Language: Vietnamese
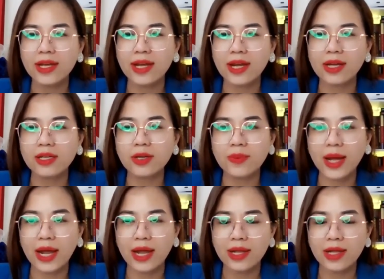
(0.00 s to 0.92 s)
à, được
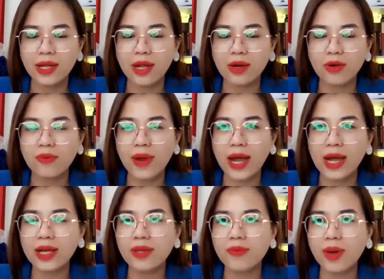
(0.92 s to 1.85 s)
không ạ à,
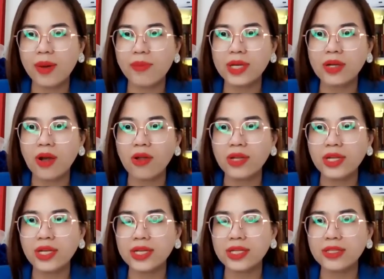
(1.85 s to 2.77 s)
và khi mà mình có
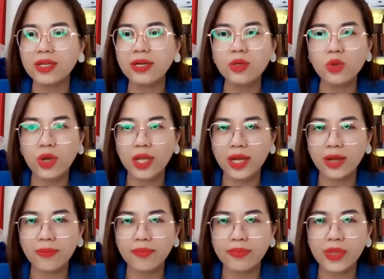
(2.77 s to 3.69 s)
những cái tư duy á,